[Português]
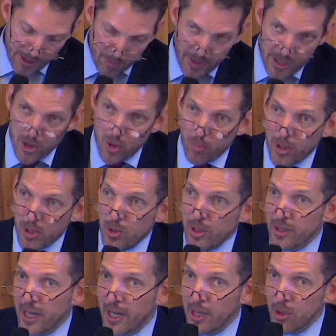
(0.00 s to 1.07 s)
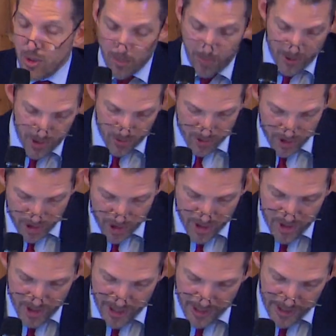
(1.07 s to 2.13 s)
imprensa. Eu posso entrar nisso depois, se vocês
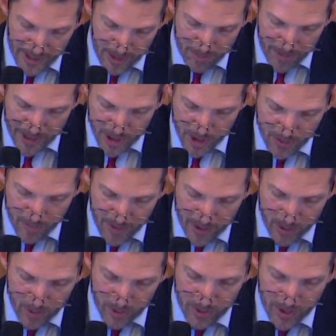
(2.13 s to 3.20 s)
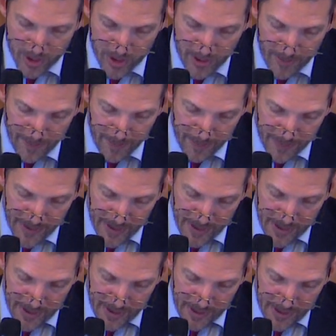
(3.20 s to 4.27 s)
quiserem, na parte de perguntas
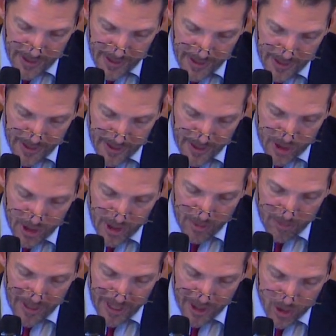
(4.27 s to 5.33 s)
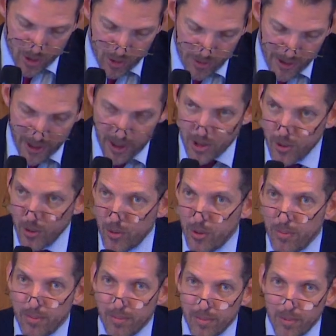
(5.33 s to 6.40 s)
é, e de debate sobre a questão de
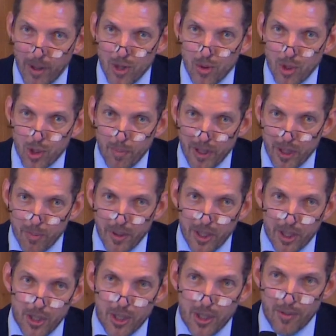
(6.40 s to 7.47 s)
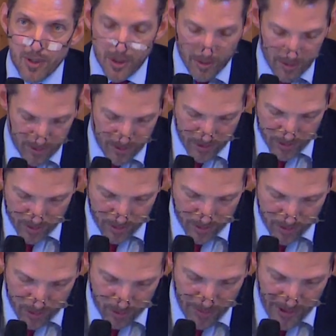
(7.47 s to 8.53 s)
quais são as perspectivas,
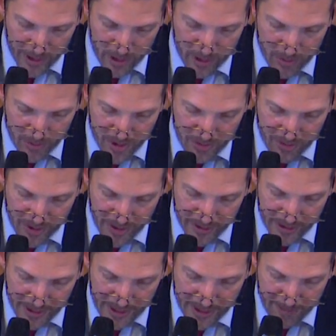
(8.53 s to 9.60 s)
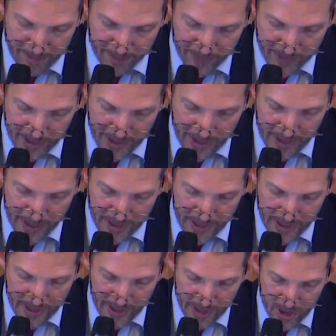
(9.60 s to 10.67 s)
como é que nós vamos enfrentar
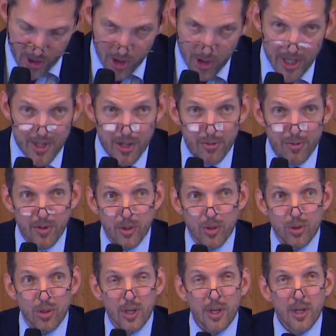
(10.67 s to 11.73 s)
é, esses desafios.